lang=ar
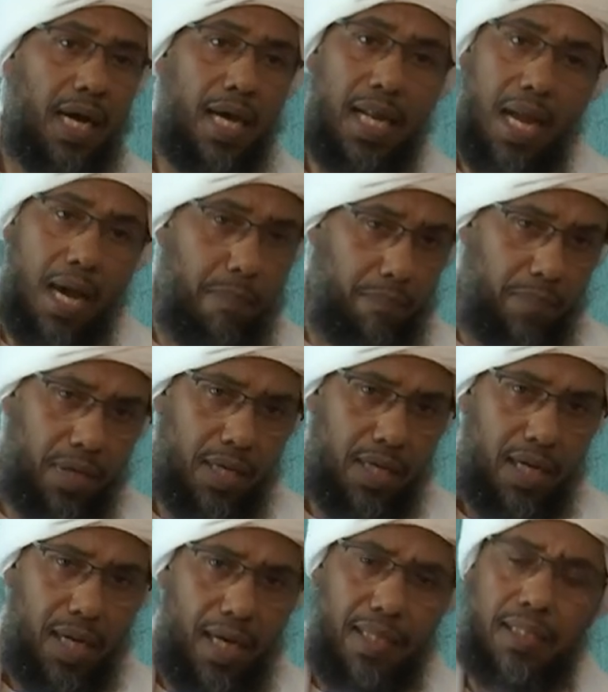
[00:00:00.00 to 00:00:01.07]
الامن
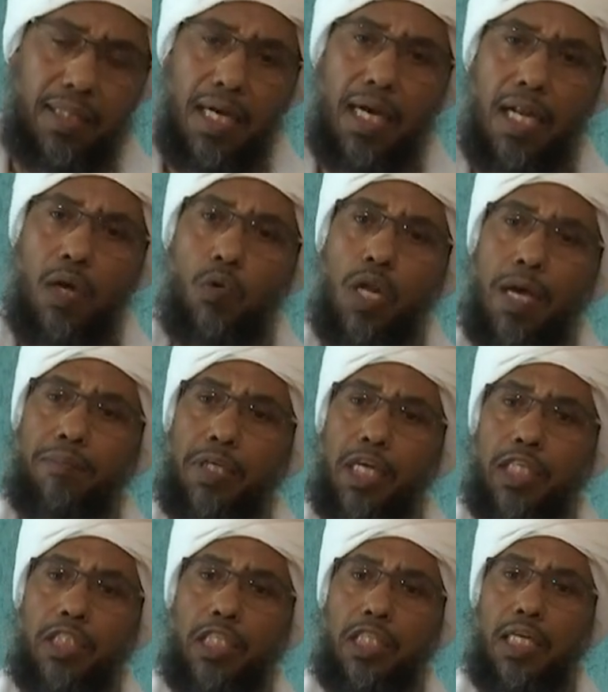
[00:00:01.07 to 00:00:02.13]
حتى لو لم
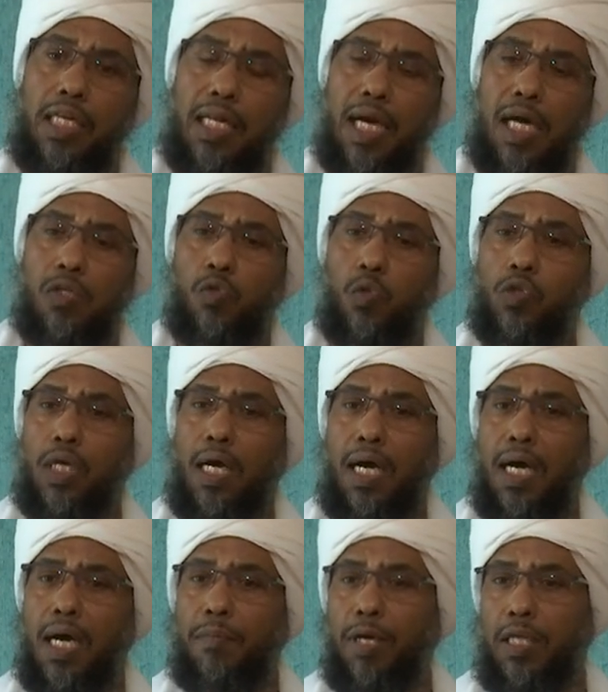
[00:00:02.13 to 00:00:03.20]
يجد الناس
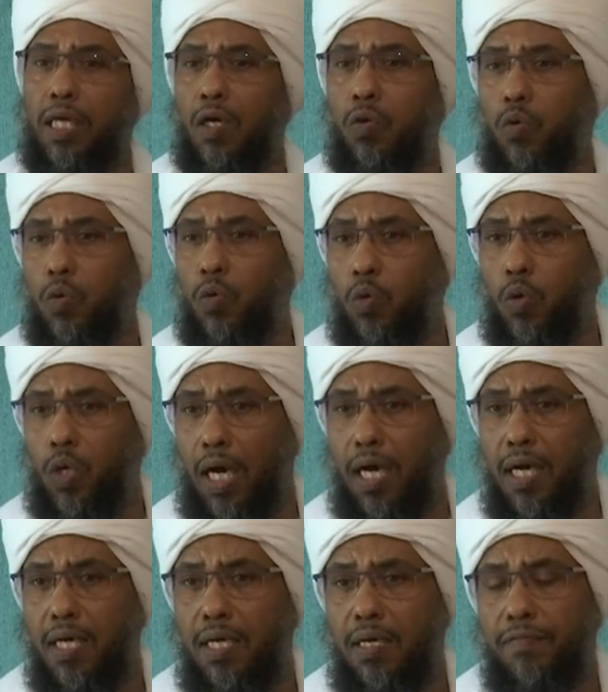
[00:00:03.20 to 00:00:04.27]
طعاما
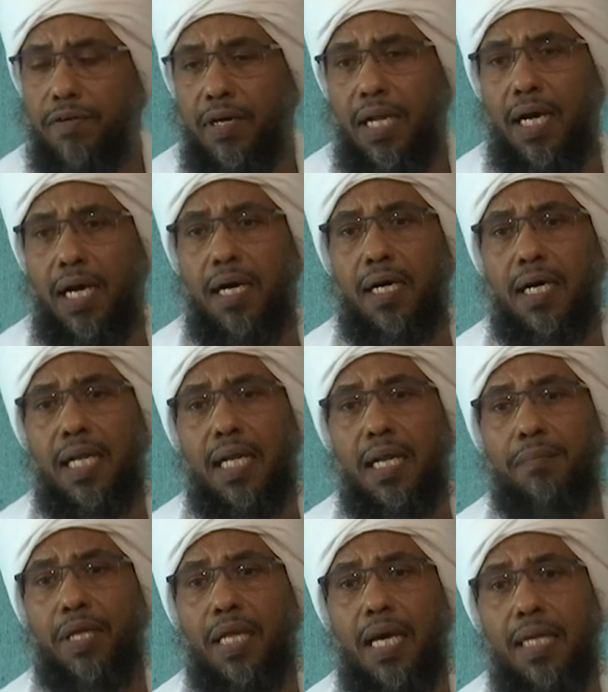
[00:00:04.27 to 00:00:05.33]
ياكلونه فلا
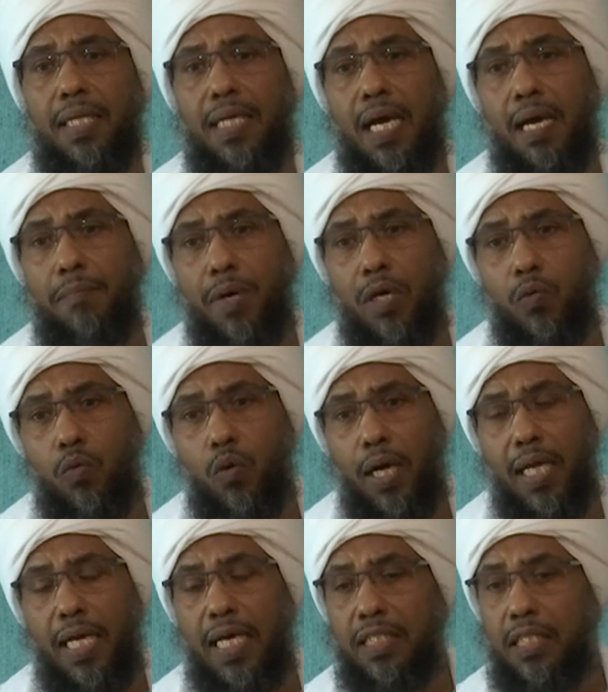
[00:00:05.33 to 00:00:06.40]
اقل من ان يامنوا
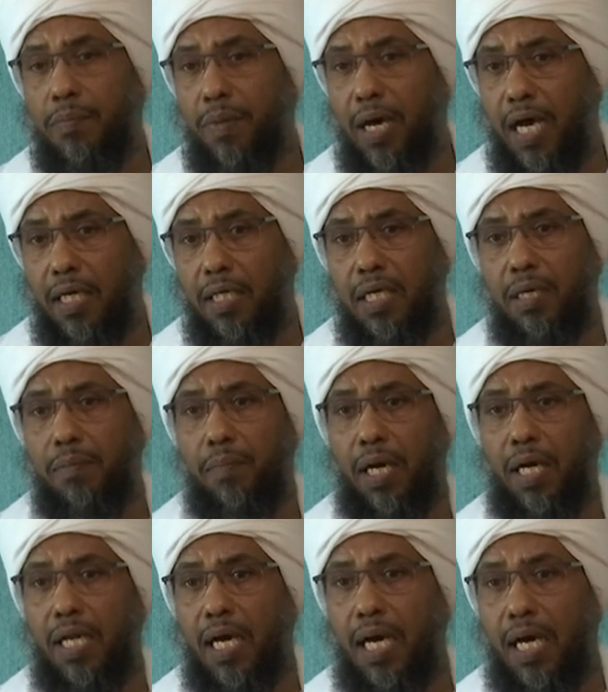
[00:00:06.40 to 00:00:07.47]
على دمائهم
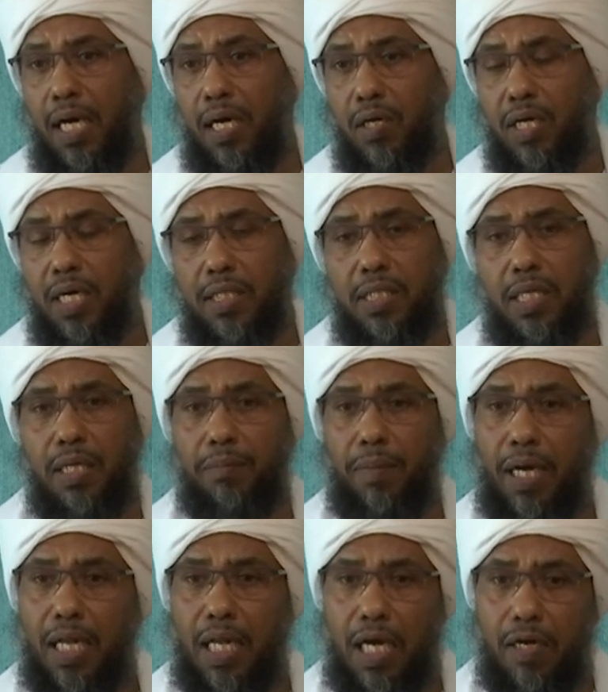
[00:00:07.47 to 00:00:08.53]
على
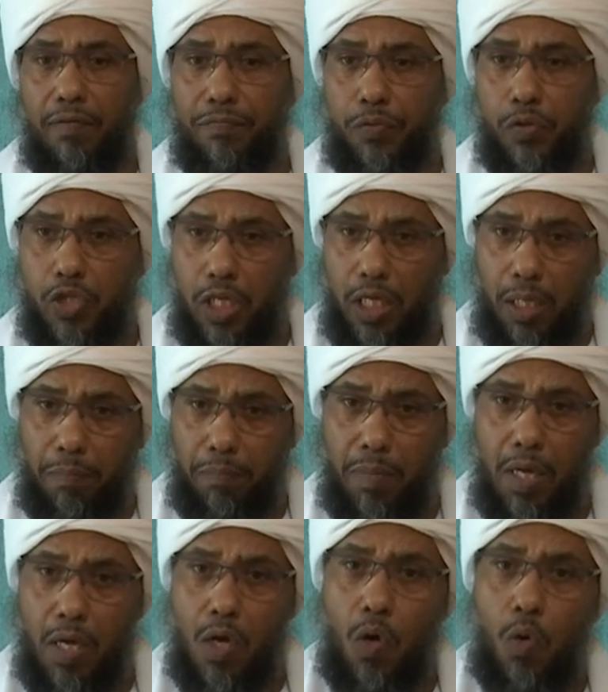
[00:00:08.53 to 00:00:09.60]
اعراضهم على انفسهم
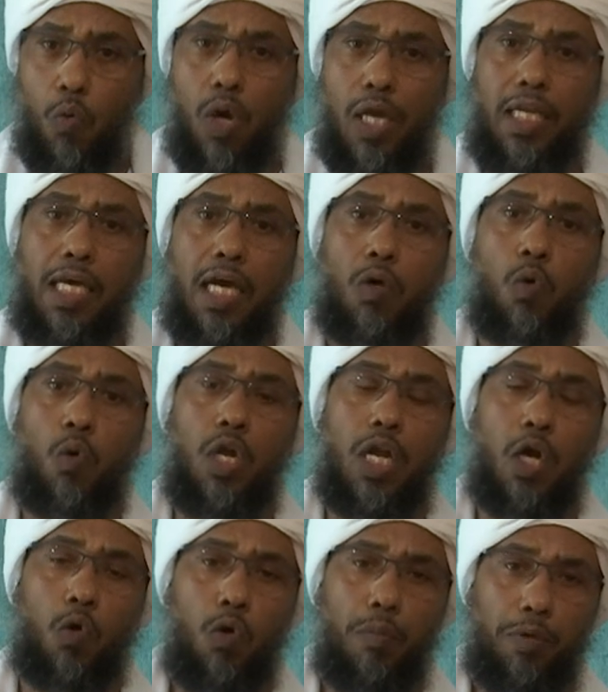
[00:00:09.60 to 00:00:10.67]
وليكن
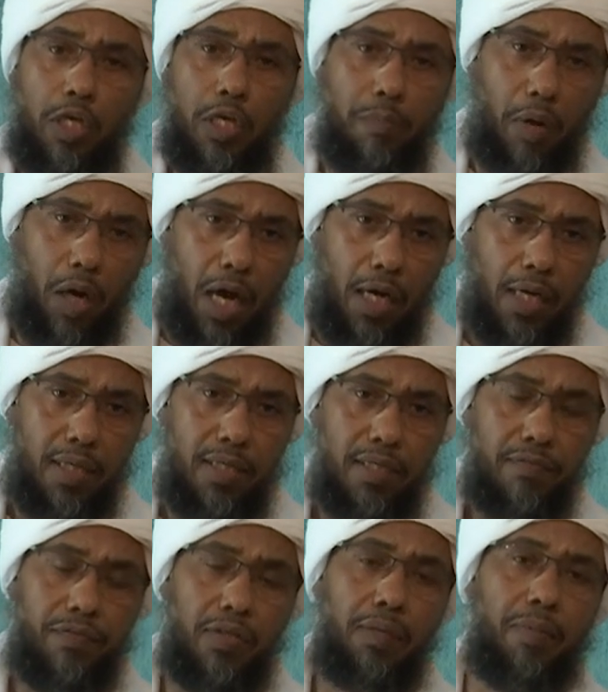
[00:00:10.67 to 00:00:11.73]
لكم عبره
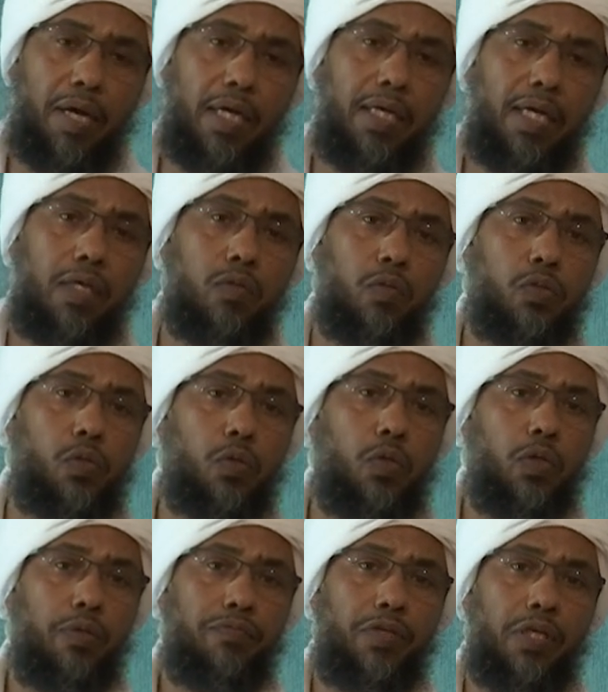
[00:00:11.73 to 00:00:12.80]
فيما يحدث
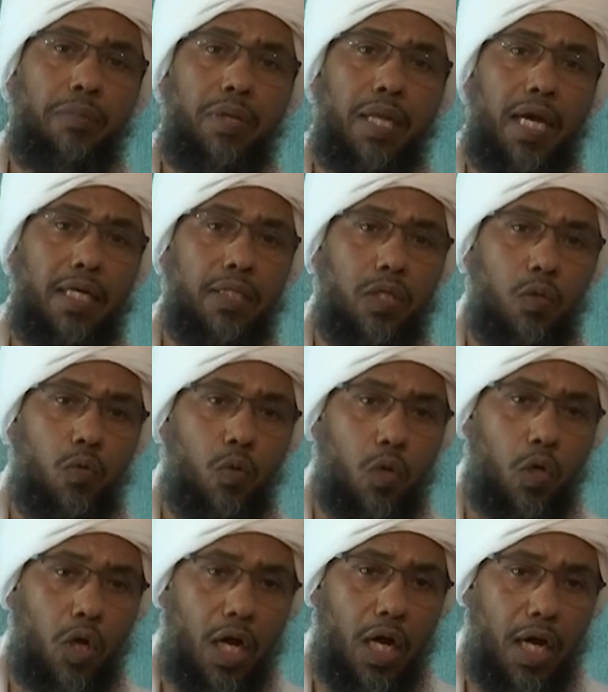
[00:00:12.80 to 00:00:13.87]
في بلاد
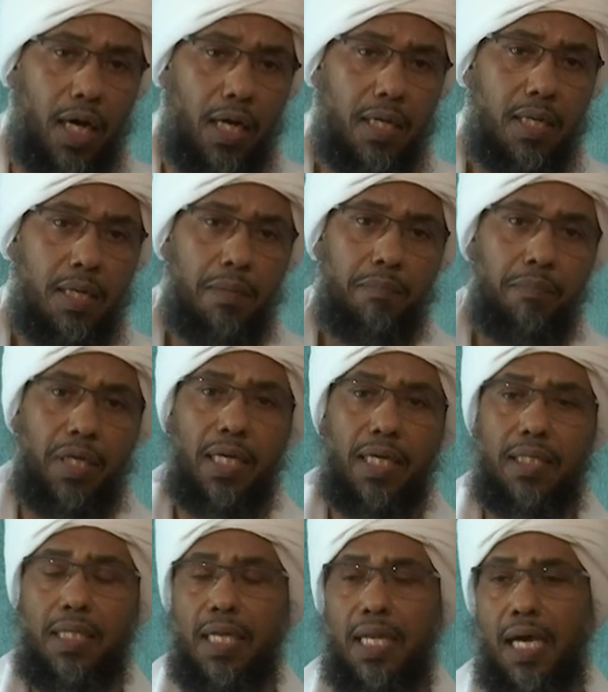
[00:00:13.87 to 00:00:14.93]
اخرى من
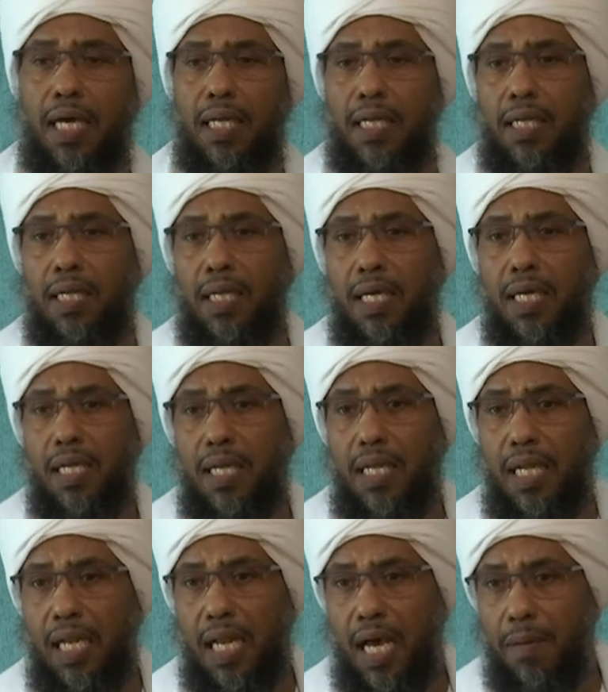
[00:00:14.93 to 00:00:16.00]
اختلال
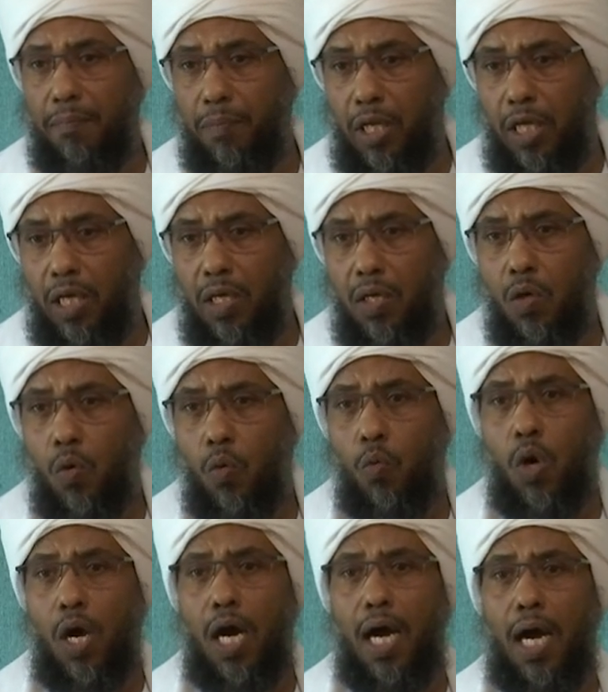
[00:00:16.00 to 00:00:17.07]
للامن
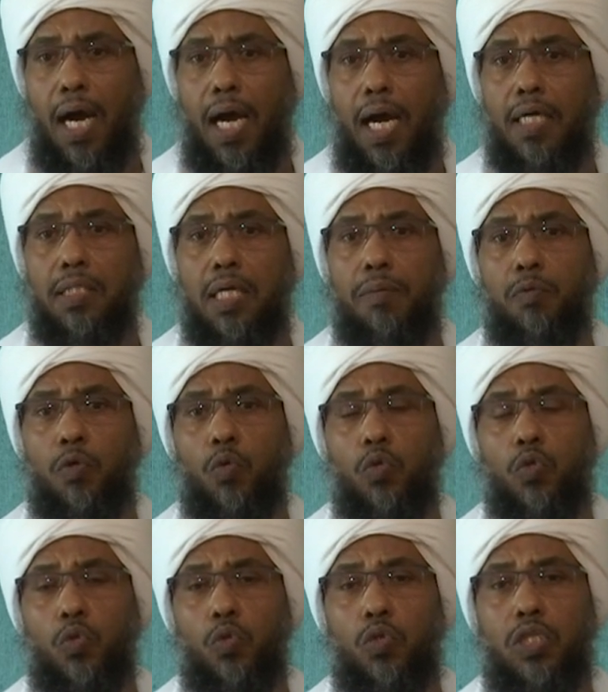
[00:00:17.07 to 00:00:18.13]
وعدم
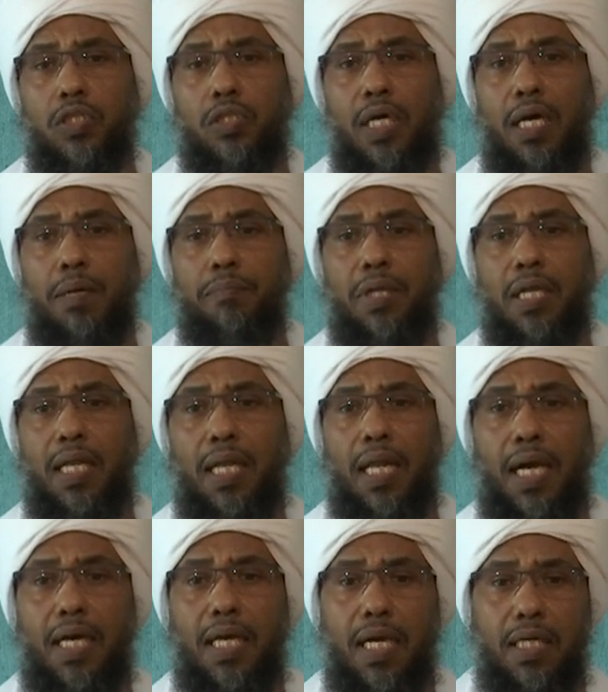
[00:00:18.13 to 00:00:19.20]
وجود طعم
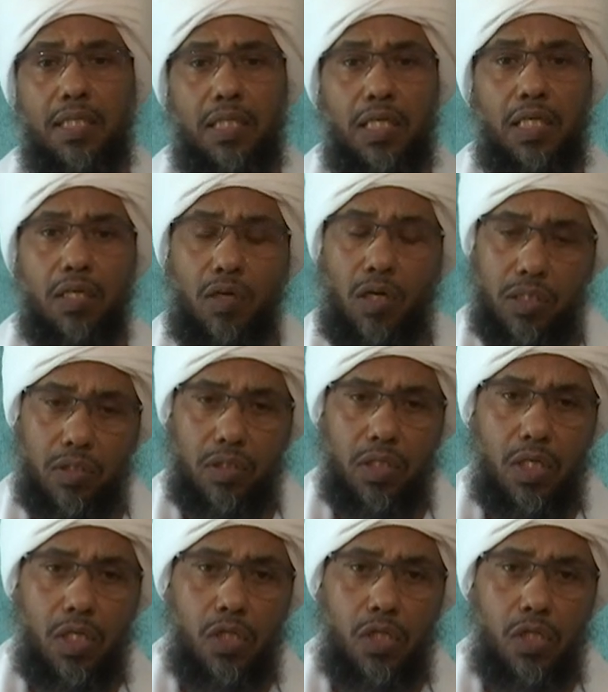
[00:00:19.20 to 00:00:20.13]
للحياه قط